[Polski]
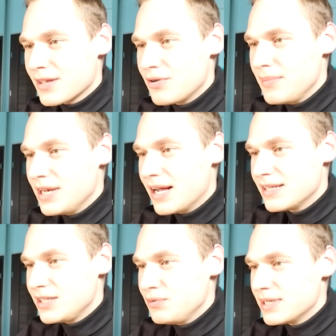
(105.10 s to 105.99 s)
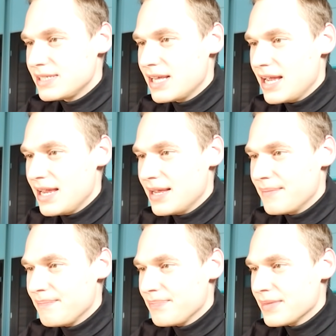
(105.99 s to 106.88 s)
criminals USA,
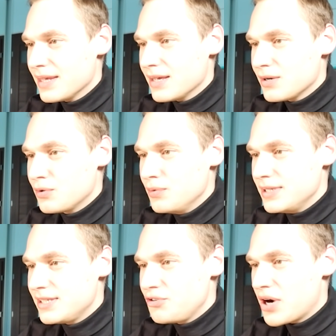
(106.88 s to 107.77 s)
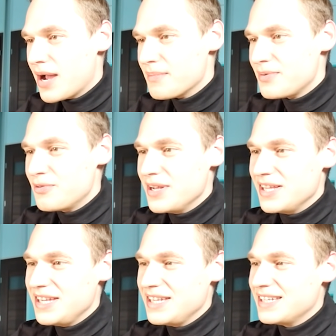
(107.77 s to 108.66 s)
who is Trump,
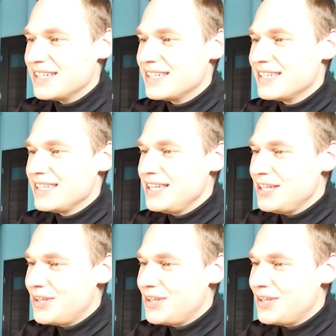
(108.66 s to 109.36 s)
really? I